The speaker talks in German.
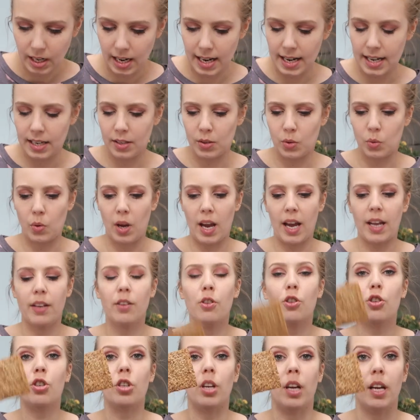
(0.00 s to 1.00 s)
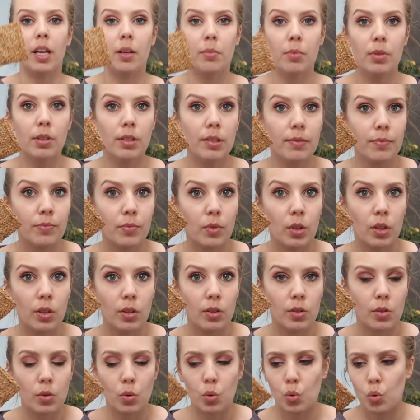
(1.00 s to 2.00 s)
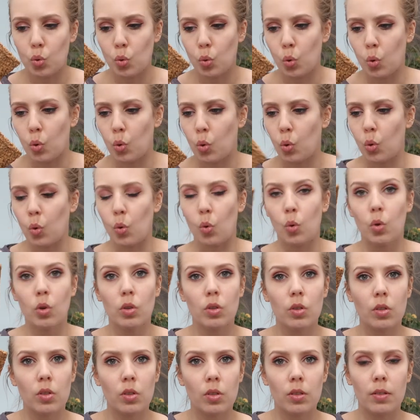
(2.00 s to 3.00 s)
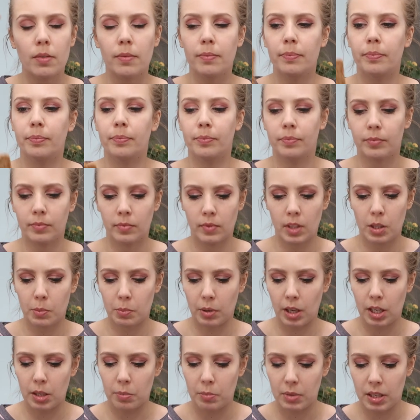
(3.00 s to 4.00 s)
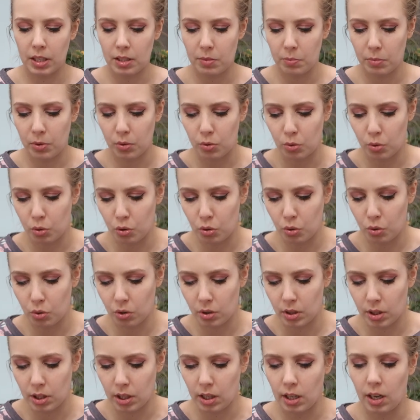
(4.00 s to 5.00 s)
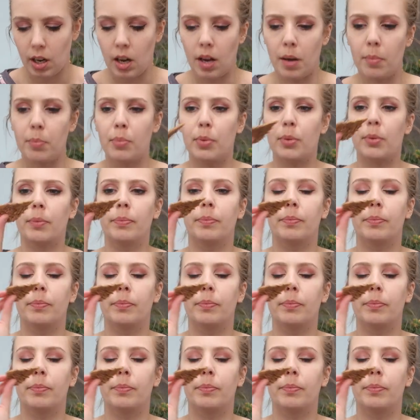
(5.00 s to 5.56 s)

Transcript: Also eine Scheibe ist so groß. Ich breche mir jetzt mal so ein Stückchen ab.